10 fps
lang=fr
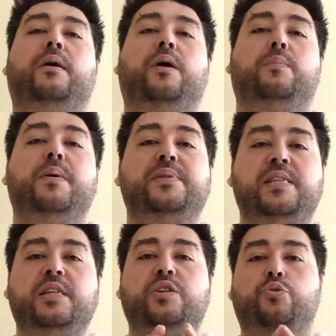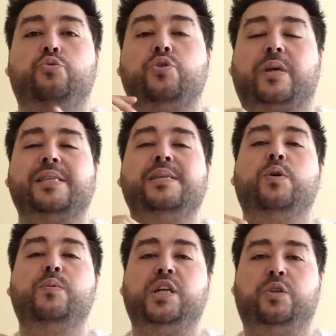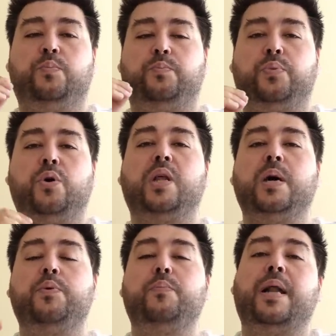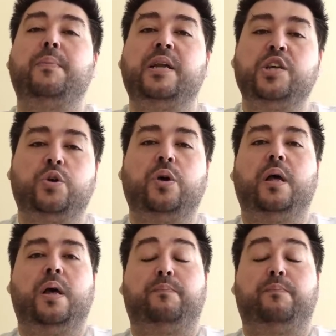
Euh, même si je suis toujours quasiment obligé de prendre un peu par la main les gens.